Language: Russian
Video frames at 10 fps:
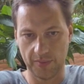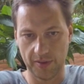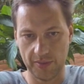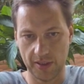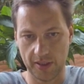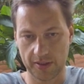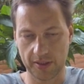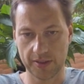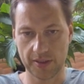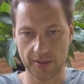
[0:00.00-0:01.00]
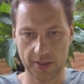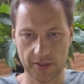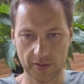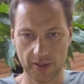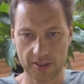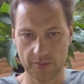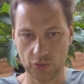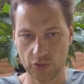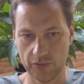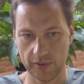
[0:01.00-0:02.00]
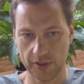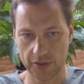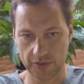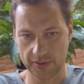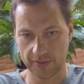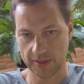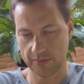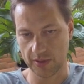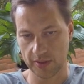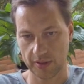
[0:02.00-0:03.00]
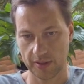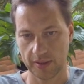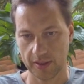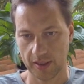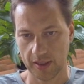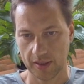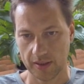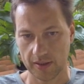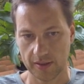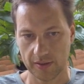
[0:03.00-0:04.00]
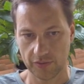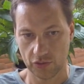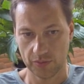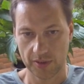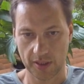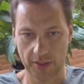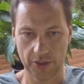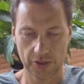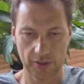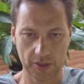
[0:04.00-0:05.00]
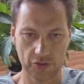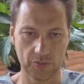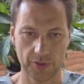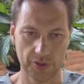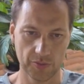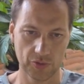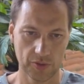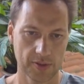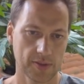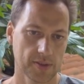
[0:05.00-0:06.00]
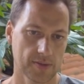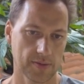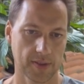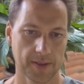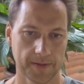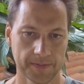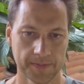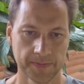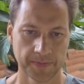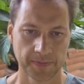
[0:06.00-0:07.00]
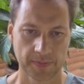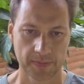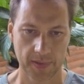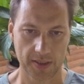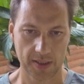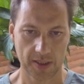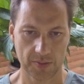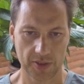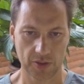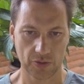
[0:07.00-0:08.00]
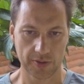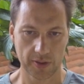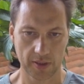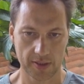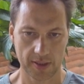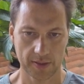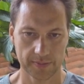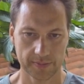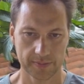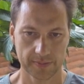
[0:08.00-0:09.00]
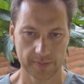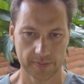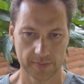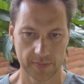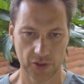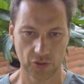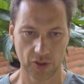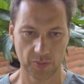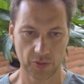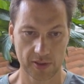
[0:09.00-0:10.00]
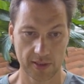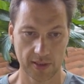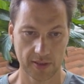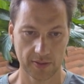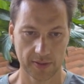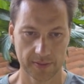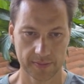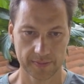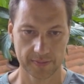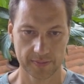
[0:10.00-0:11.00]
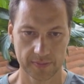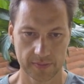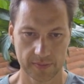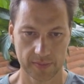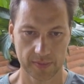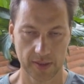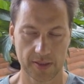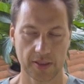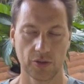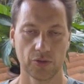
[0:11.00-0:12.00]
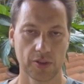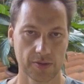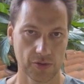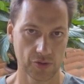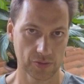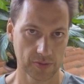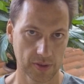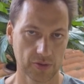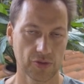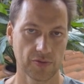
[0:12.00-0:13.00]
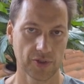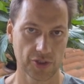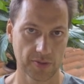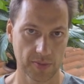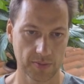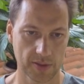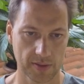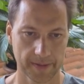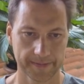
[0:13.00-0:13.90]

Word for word: по мере открытия третьего глаза будет увеличиваться в размерах. В комнате, конечно, должно быть темно, естественно. Затем закройте глаза и только после этого задуйте свечу. Это очень важный момент.